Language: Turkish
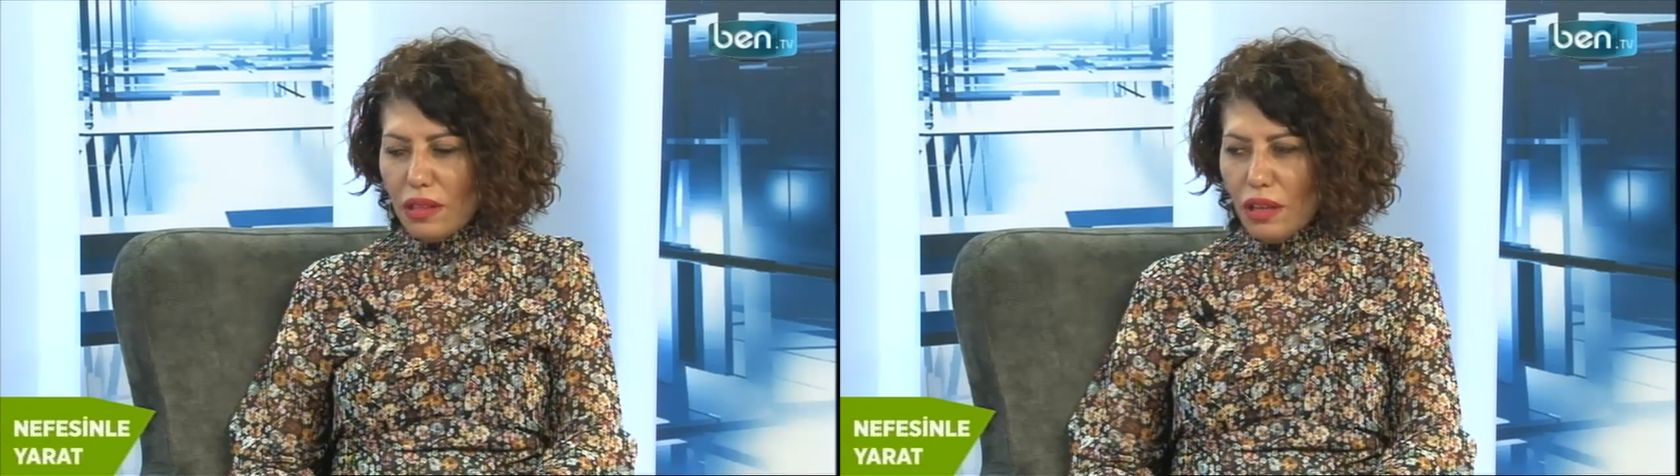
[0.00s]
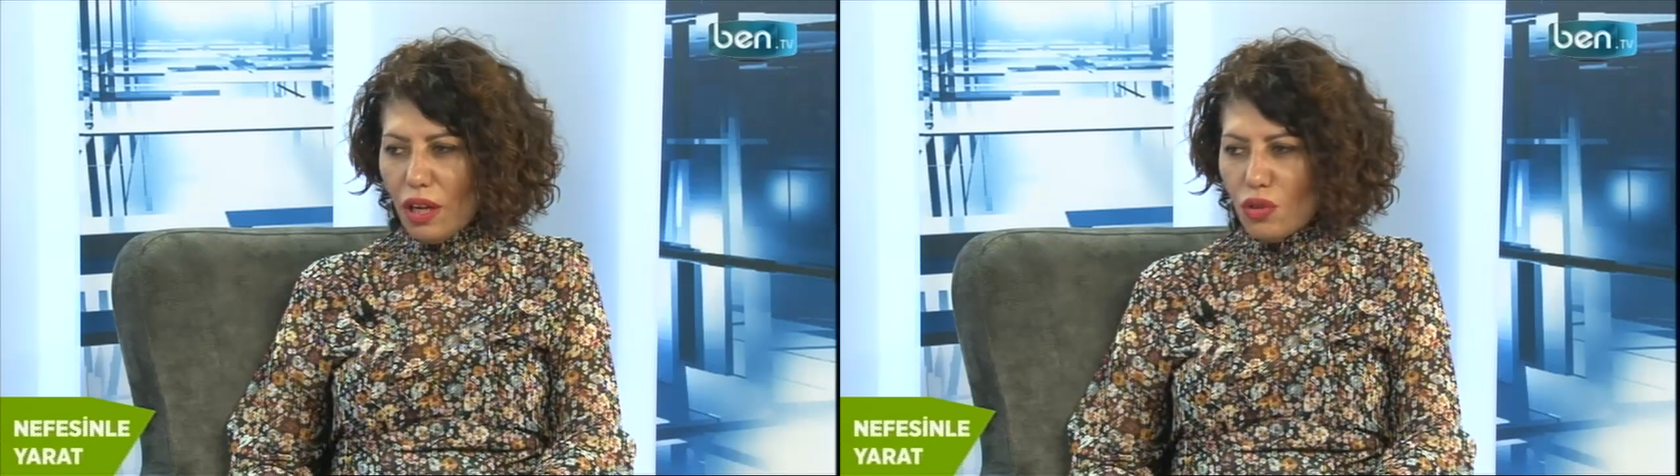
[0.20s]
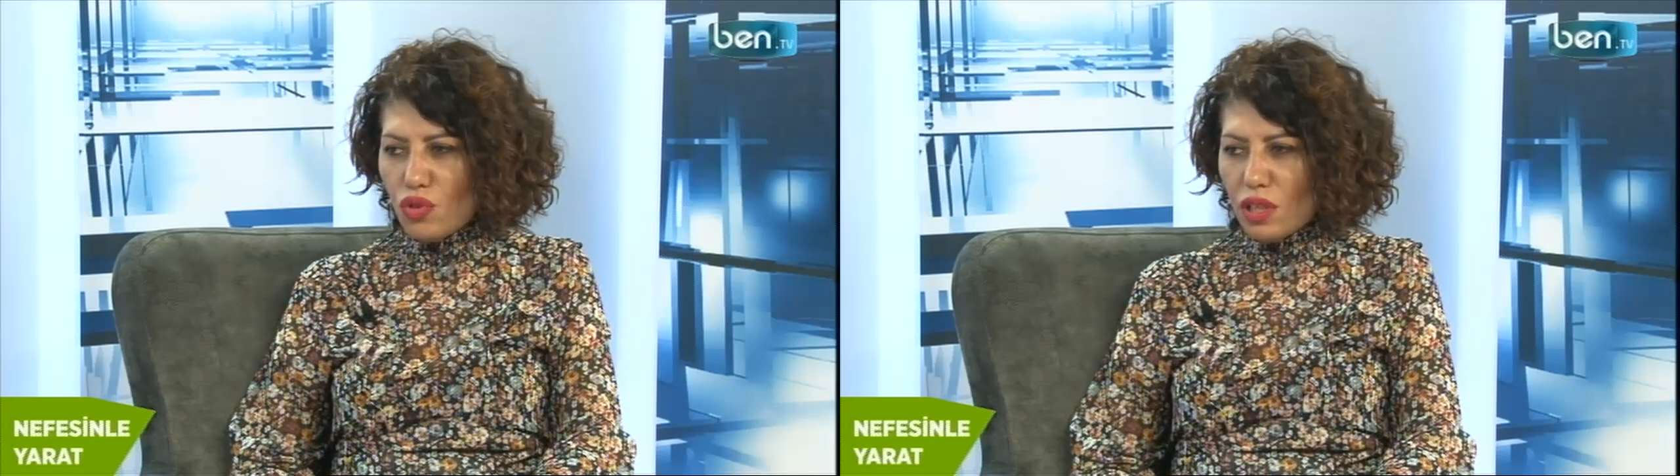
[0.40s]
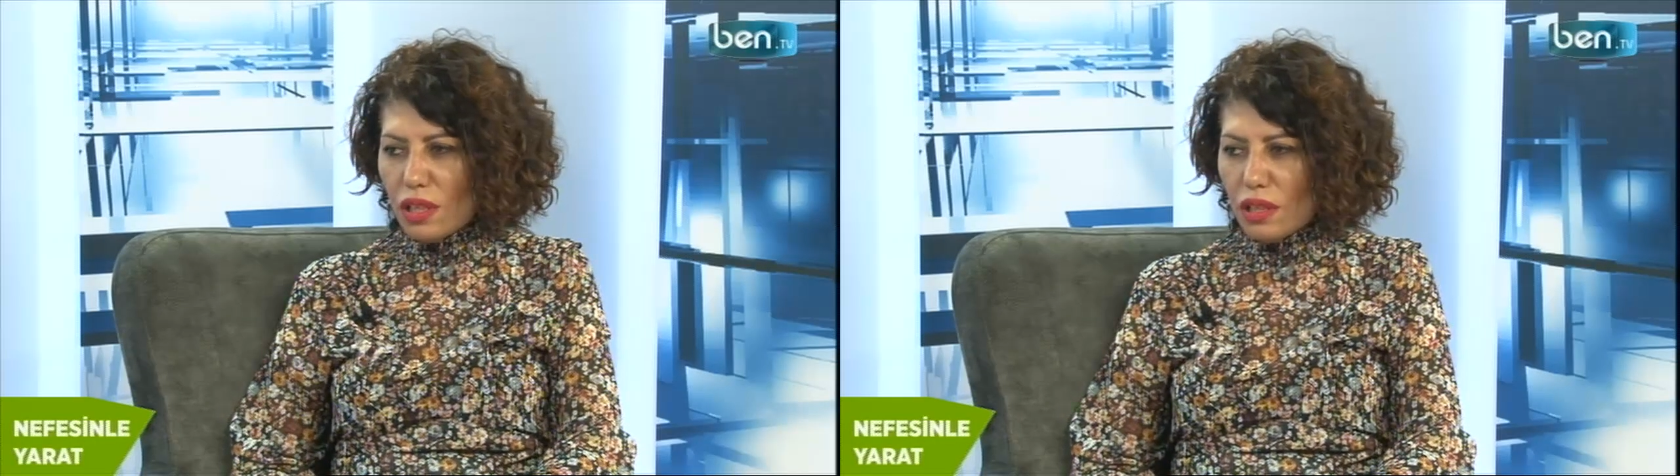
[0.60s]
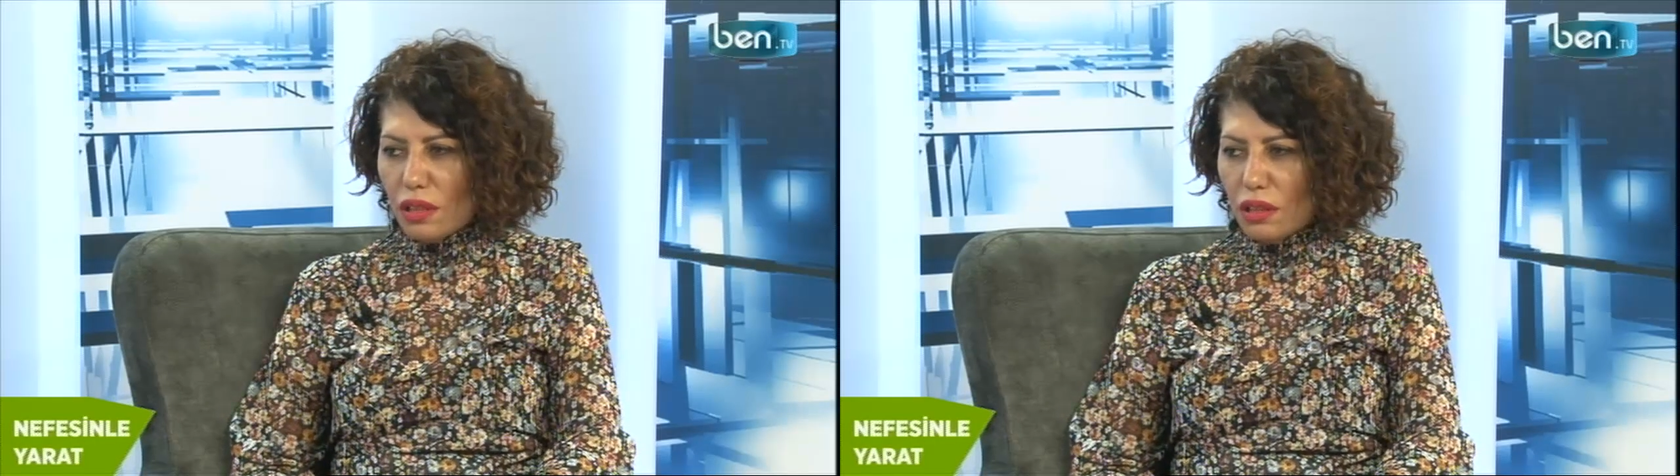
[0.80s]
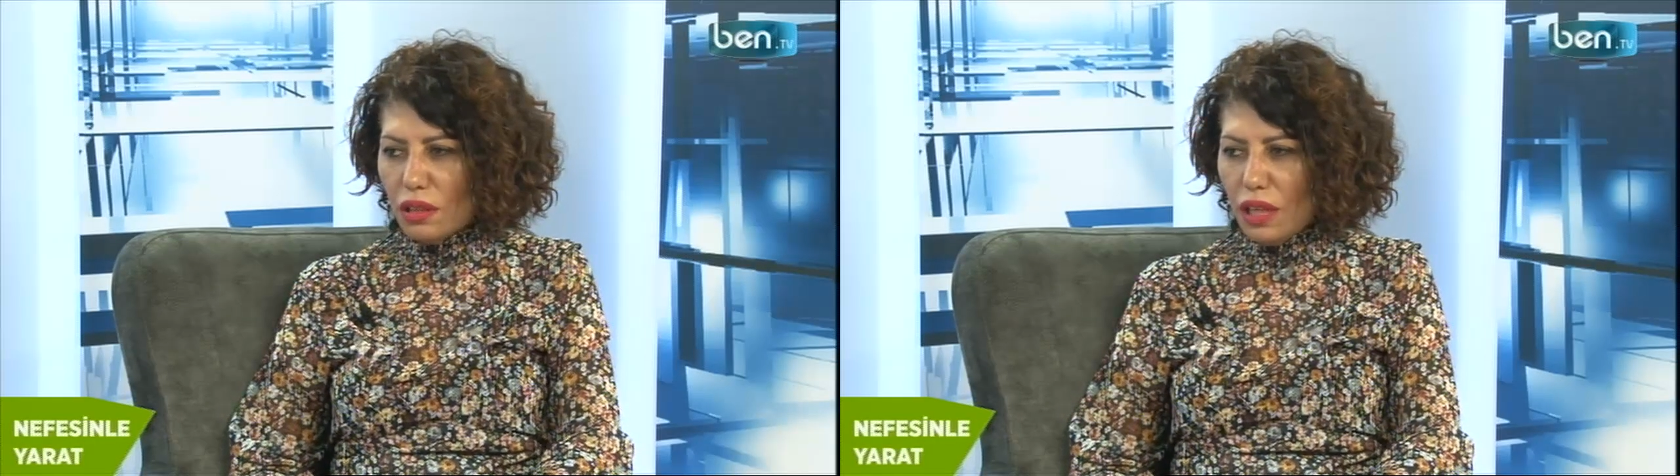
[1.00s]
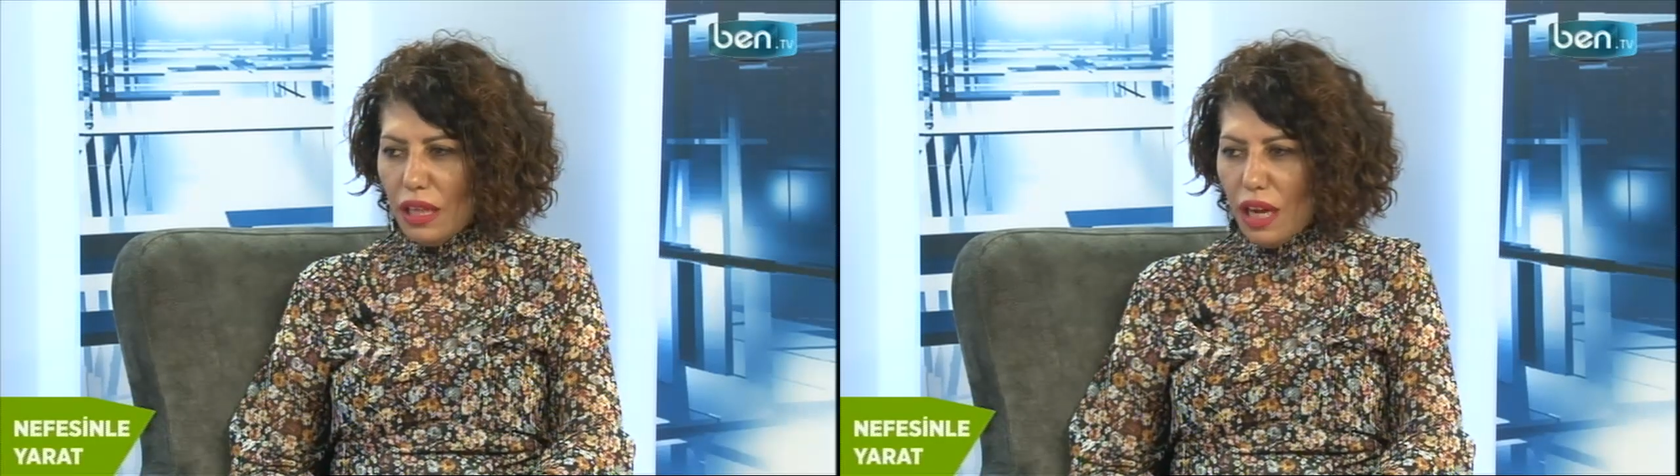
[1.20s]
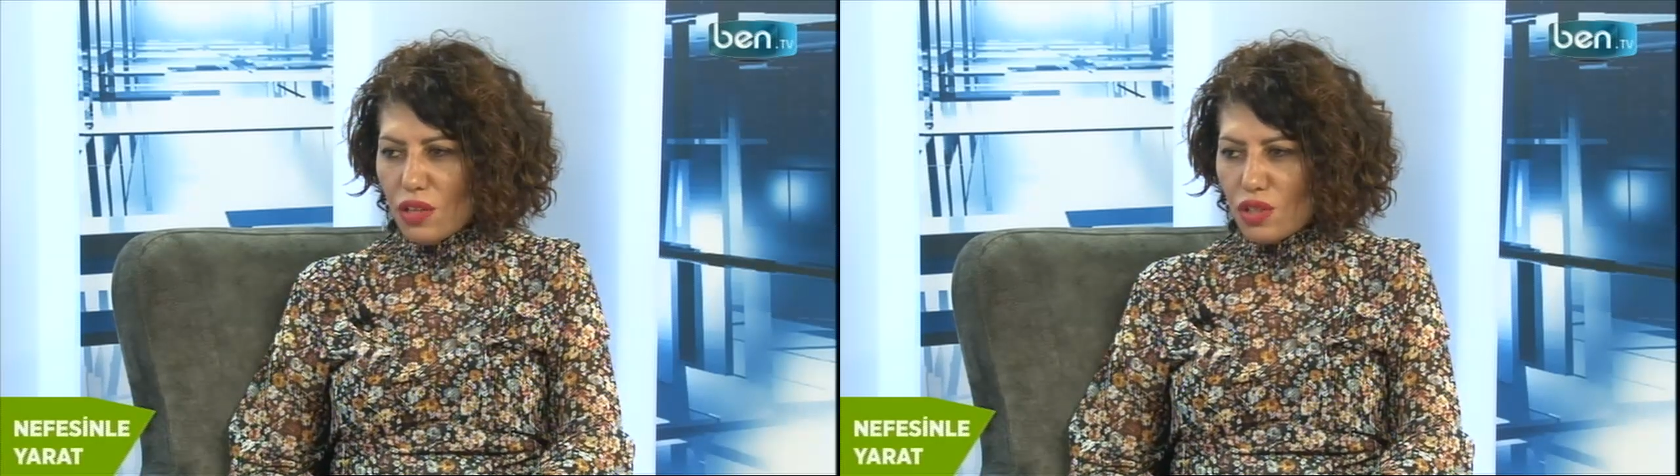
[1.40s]
Daha önce e,
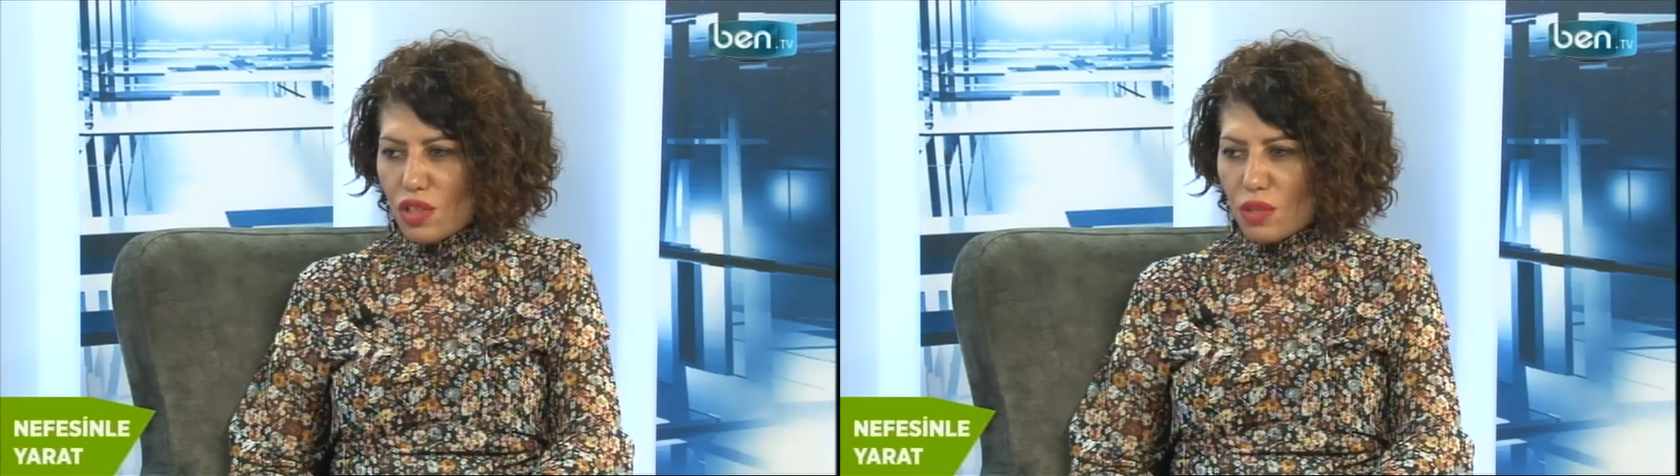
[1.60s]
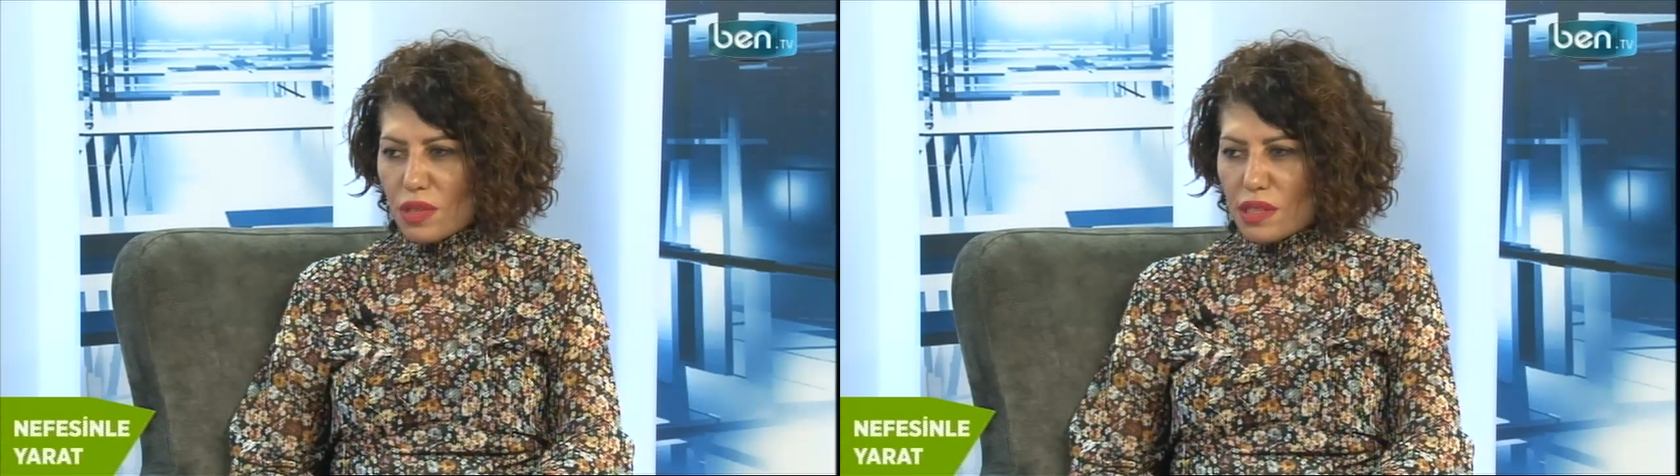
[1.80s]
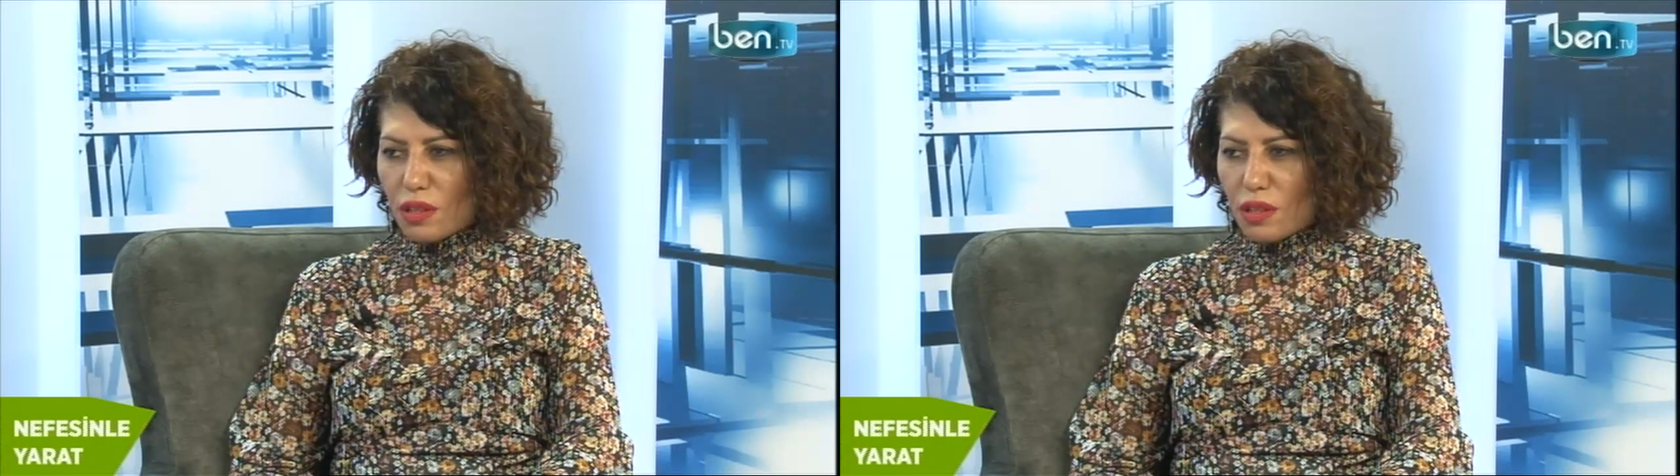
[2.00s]
enerji çalışması